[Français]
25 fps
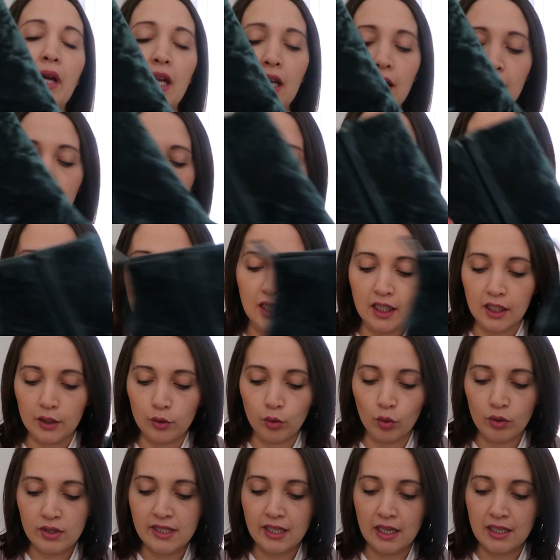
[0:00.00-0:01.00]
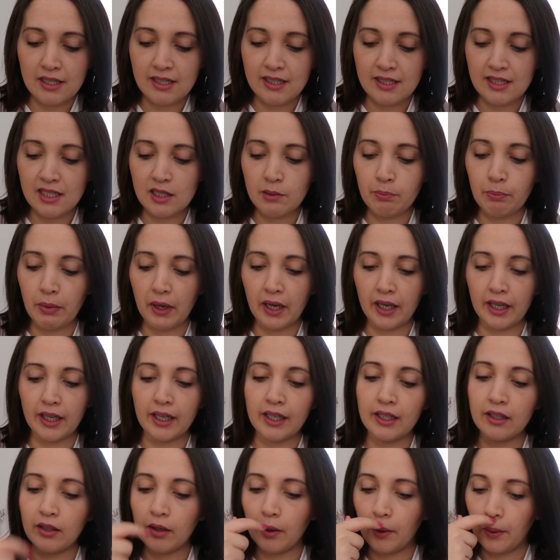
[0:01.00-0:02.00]
belles. Et donc celle-ci,
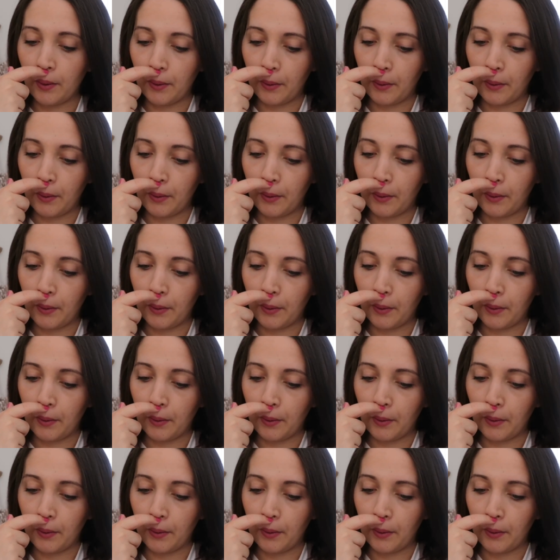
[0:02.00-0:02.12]
pareil,